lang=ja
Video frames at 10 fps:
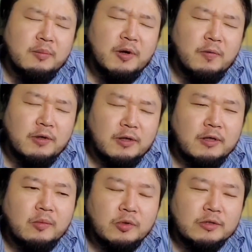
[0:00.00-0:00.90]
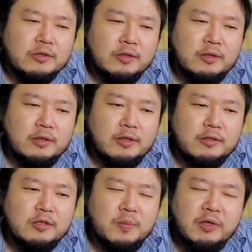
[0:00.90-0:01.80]
俺なんかもですね、
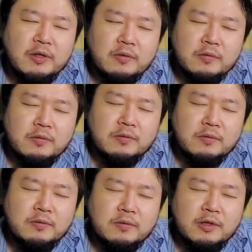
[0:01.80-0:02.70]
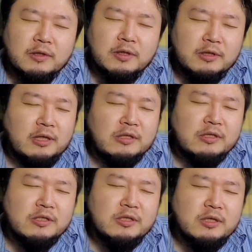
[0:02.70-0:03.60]
タッチパネルだったり、
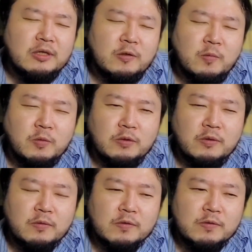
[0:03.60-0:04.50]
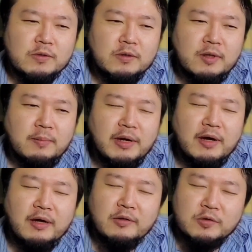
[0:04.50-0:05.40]
タッチ系のものでの操作というの
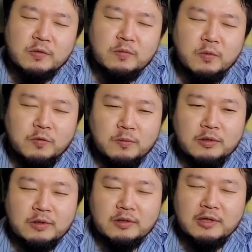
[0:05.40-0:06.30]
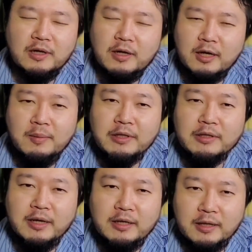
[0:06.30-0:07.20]
が、アクションも含めてなかなかまだ
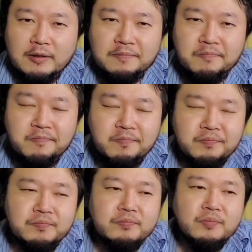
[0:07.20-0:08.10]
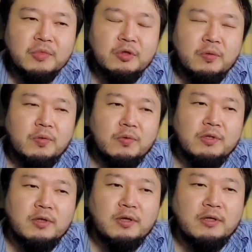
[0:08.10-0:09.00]
慣れない。ところ
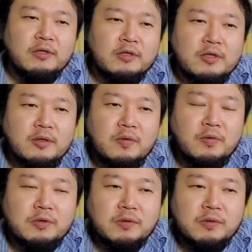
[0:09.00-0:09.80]
で、こういっ